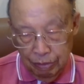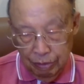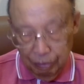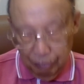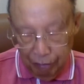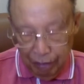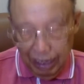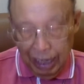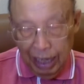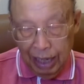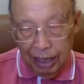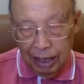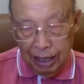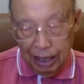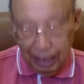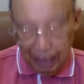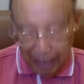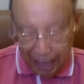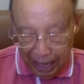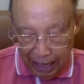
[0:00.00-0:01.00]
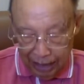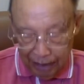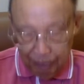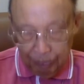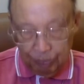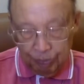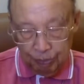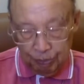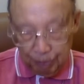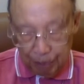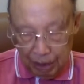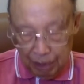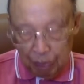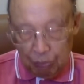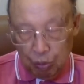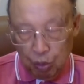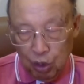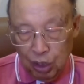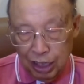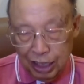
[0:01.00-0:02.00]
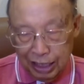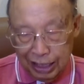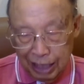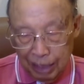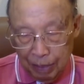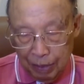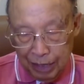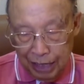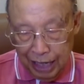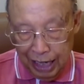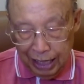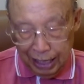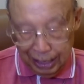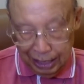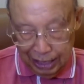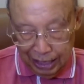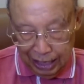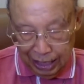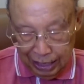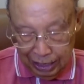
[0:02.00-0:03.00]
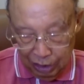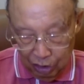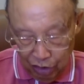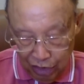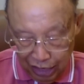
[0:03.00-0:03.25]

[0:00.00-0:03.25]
ว่าการปินปัวรักษาพยาธิหรือการเยียวยา